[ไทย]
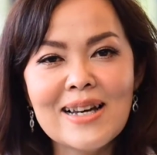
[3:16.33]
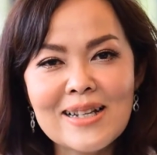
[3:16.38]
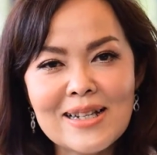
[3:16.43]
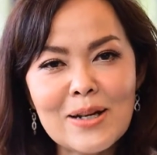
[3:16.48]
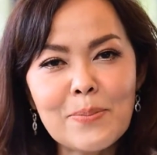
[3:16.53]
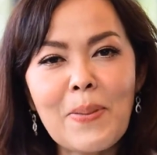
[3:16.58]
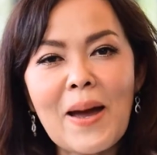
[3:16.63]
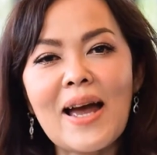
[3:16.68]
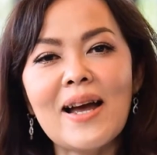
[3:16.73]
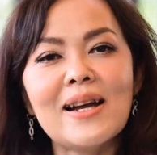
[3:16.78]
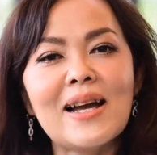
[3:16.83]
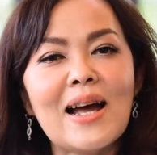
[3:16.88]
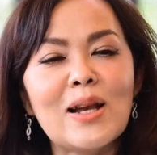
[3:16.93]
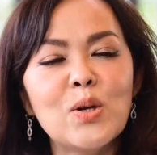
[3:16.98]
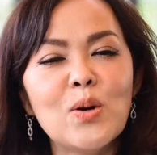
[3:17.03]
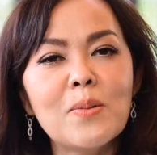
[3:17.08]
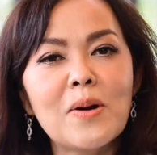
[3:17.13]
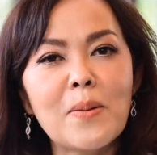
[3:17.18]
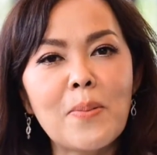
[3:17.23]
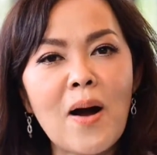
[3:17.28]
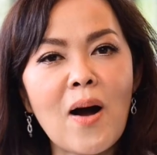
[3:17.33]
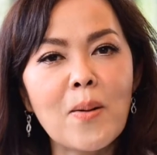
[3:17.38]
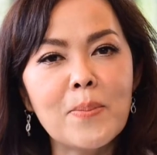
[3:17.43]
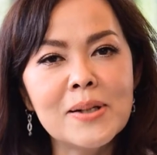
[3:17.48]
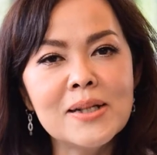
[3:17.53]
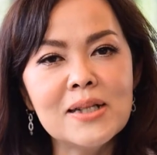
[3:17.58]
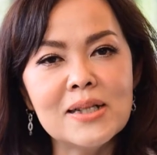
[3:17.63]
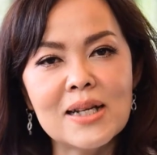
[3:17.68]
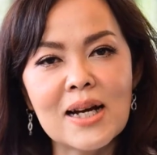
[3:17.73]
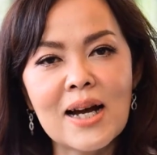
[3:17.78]
หรือแพ้อากาศร่วมกับหอบ
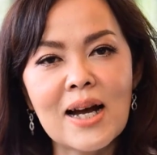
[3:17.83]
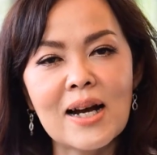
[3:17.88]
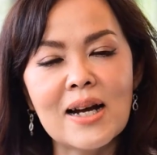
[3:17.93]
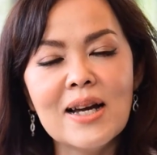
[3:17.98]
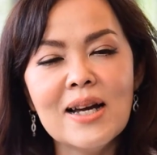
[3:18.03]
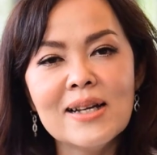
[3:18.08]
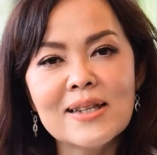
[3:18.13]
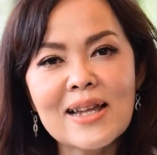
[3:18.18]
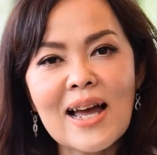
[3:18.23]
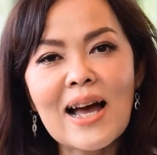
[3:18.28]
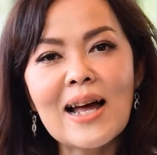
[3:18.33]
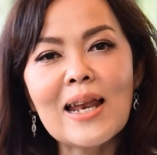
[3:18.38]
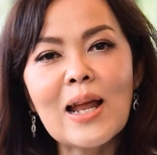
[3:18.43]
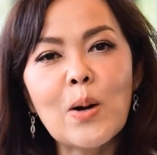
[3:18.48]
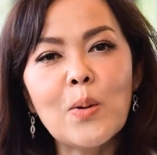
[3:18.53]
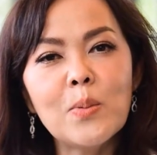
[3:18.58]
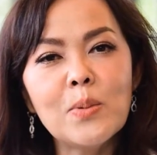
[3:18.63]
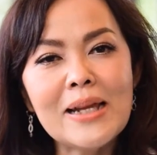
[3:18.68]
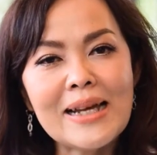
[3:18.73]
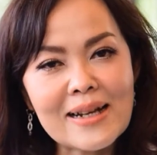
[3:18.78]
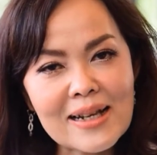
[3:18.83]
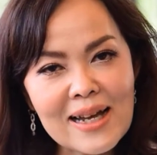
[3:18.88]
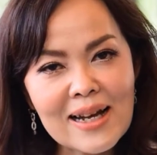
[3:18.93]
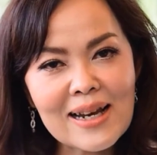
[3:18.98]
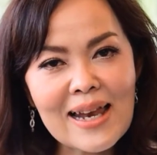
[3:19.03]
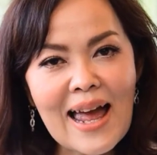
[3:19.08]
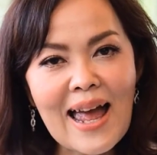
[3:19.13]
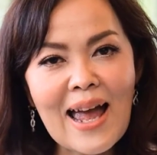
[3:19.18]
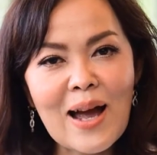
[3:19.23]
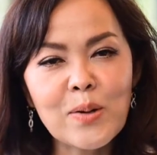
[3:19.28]
ผืดนะคะถ้าเราหลีกเลี่
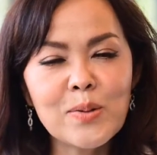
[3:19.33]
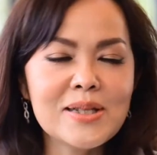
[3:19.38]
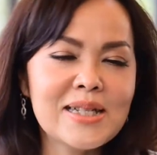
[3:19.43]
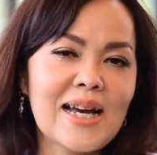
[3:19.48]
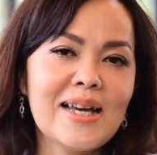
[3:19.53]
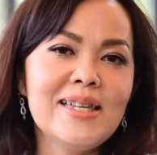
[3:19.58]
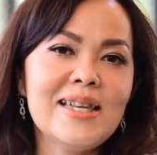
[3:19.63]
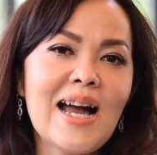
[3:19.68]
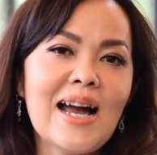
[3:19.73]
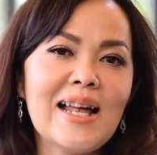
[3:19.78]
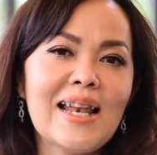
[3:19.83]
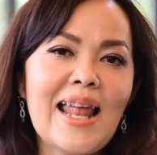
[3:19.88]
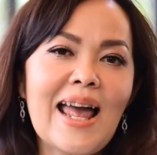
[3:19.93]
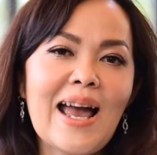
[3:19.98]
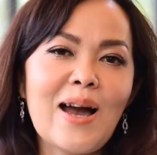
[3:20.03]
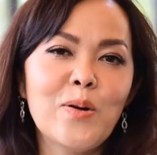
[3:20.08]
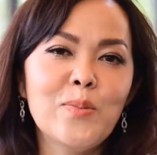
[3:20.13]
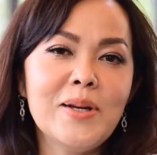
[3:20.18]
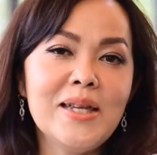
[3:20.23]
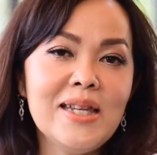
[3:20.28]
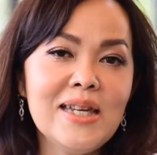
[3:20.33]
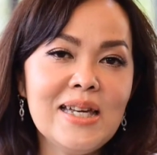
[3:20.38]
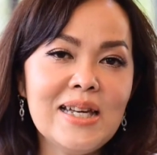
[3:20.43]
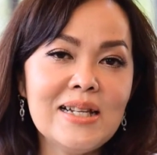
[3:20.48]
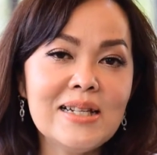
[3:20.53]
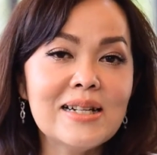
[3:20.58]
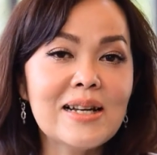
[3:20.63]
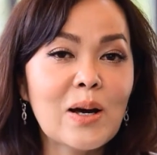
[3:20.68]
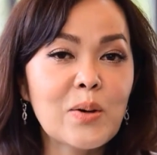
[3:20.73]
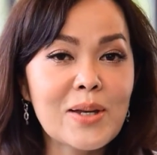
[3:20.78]
ยงแล้วใช้ยาแล้วไม่ดี
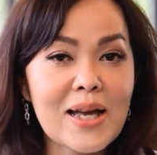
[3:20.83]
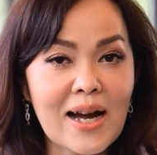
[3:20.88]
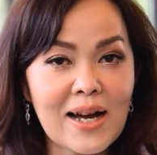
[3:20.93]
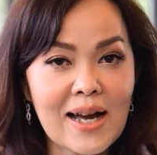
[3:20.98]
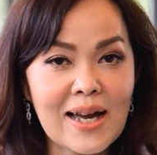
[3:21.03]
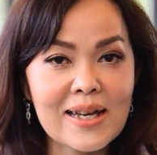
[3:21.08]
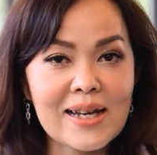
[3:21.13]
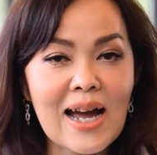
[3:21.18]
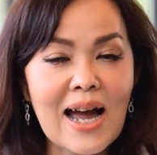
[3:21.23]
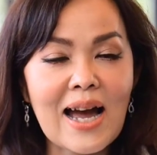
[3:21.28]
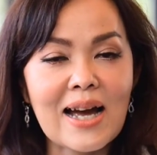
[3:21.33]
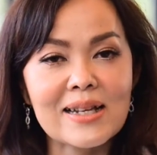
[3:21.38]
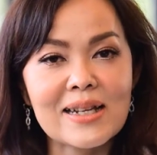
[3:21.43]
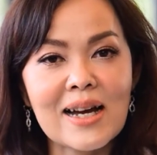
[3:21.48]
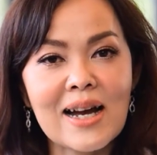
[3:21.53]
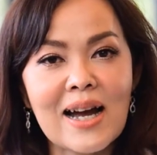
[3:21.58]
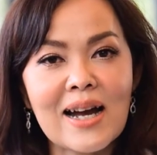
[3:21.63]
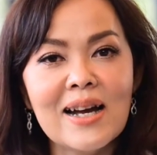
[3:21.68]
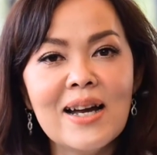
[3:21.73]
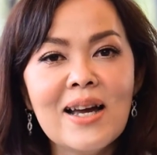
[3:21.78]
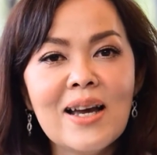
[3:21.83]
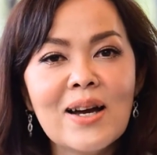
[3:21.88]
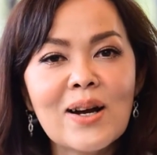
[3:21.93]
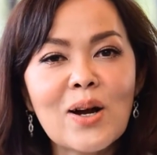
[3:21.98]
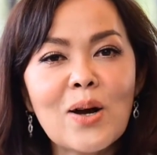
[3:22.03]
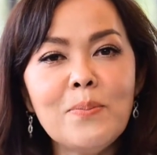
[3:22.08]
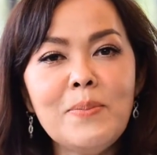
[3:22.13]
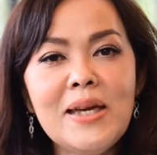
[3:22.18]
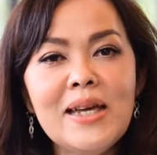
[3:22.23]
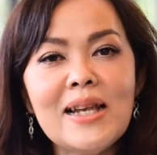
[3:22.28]
หรือเราอยากหายขาดนะคะ
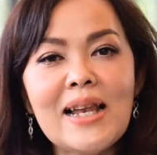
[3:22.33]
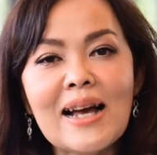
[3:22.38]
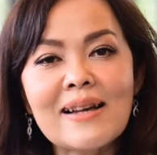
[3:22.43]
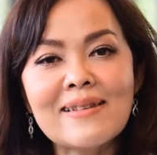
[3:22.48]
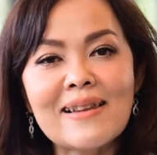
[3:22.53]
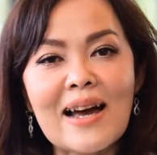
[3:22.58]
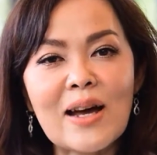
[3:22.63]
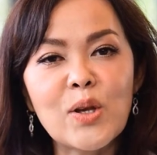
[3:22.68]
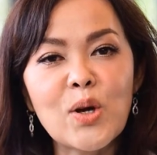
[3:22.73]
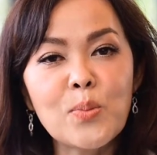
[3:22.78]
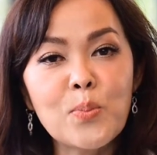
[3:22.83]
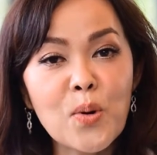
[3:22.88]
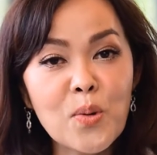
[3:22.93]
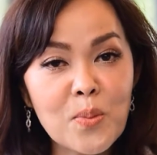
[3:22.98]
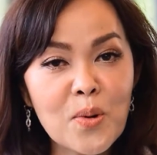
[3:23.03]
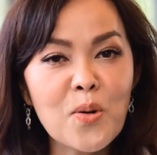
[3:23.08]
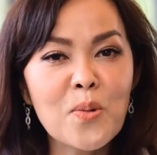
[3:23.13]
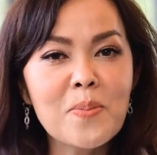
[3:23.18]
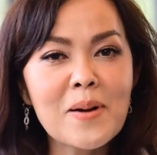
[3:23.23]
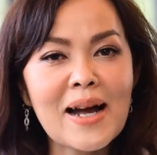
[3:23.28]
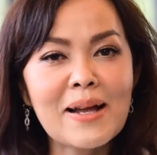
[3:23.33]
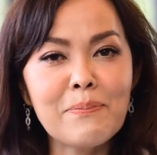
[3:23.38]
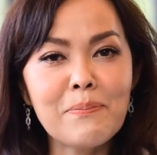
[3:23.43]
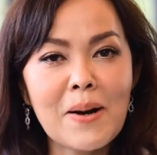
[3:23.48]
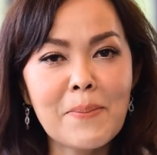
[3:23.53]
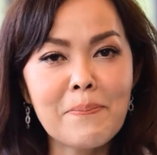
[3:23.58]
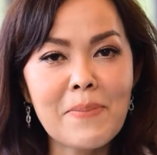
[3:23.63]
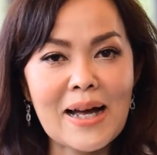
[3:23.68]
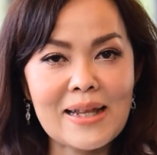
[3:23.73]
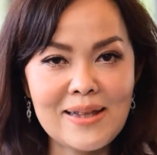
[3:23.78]
ก็มีรักษาโดยภูมิคุ้มกัน
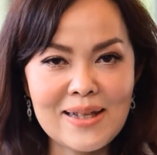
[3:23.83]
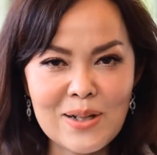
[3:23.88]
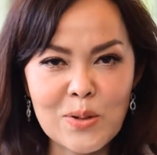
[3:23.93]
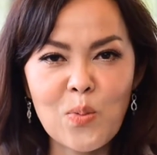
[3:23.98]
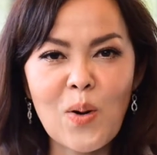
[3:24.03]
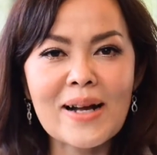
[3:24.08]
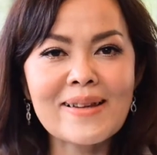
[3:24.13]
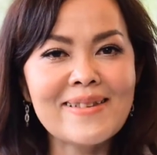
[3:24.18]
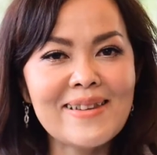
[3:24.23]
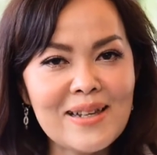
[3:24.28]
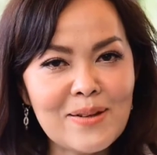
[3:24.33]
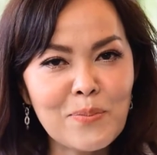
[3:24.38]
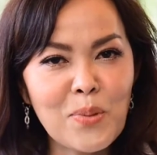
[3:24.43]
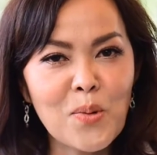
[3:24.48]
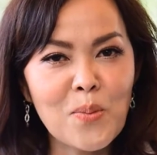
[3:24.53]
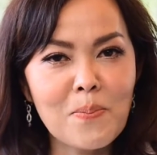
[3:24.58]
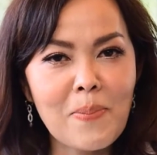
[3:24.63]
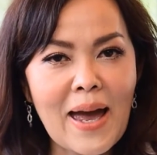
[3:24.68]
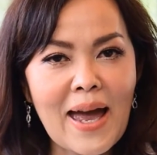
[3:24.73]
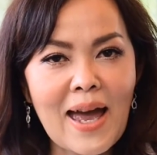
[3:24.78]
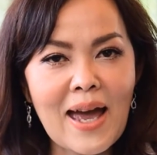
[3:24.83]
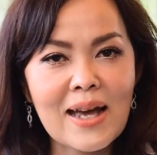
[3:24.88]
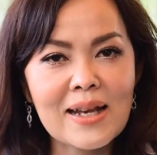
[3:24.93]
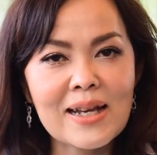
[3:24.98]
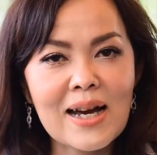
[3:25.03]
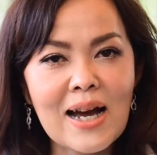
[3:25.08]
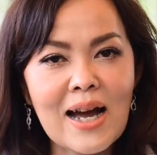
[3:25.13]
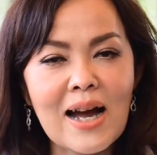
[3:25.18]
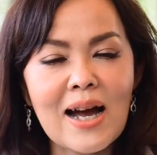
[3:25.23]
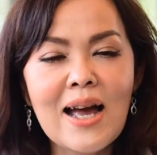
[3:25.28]
บำบัดหรือวัคซีนภูมิแพ้
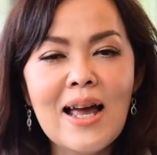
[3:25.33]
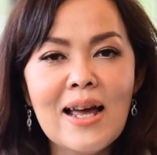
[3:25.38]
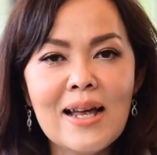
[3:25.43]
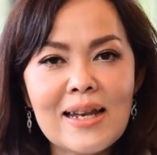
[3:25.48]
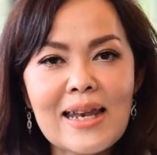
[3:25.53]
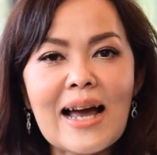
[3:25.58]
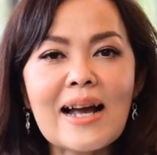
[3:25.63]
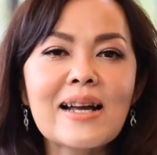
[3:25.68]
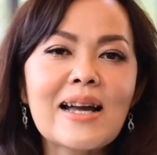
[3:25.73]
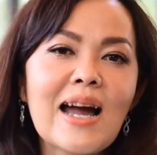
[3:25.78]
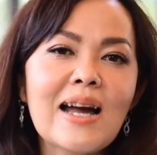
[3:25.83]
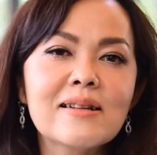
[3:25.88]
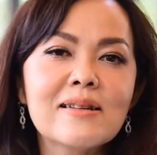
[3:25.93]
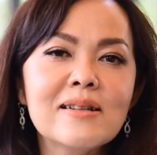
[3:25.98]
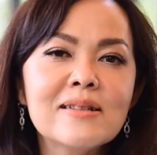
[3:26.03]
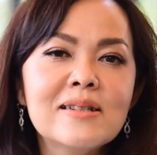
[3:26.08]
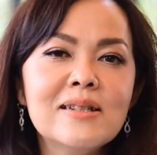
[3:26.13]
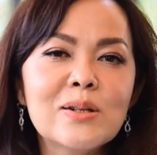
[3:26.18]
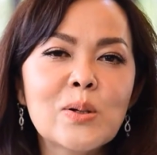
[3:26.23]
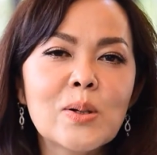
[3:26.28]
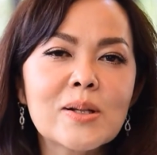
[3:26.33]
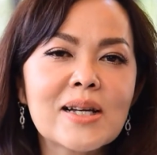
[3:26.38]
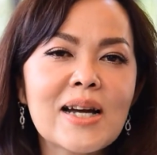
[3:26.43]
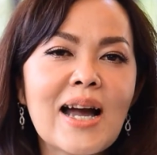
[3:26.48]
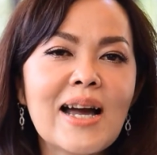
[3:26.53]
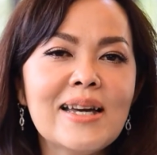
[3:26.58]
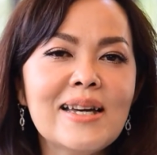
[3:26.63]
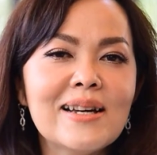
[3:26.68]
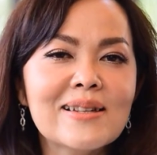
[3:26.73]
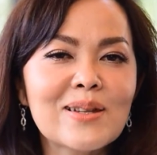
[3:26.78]
นะคะหลักการก็คือคน
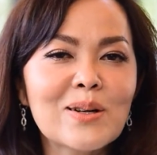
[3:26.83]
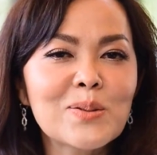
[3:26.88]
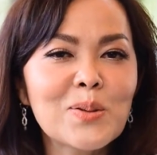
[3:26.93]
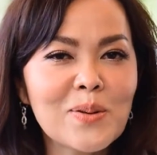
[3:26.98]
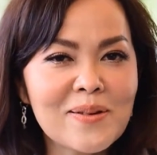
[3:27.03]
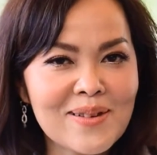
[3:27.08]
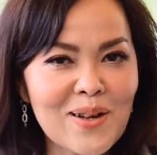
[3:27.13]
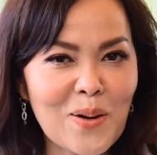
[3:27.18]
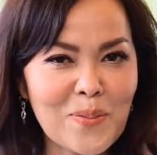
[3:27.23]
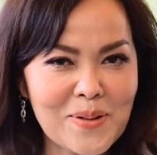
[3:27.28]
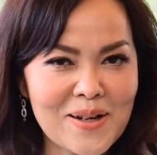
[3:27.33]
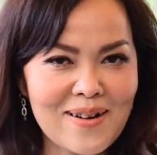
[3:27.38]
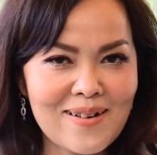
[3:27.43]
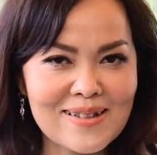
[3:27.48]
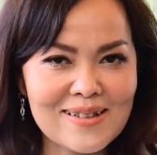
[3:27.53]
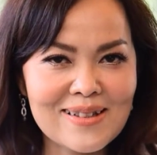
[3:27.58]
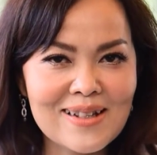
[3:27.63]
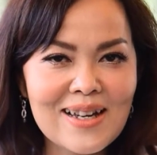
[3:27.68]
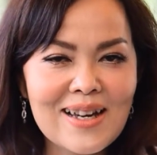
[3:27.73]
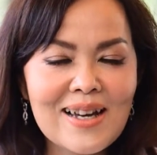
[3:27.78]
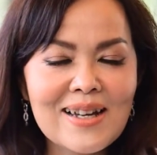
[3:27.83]
ไข้ต้องทดสอบก่อน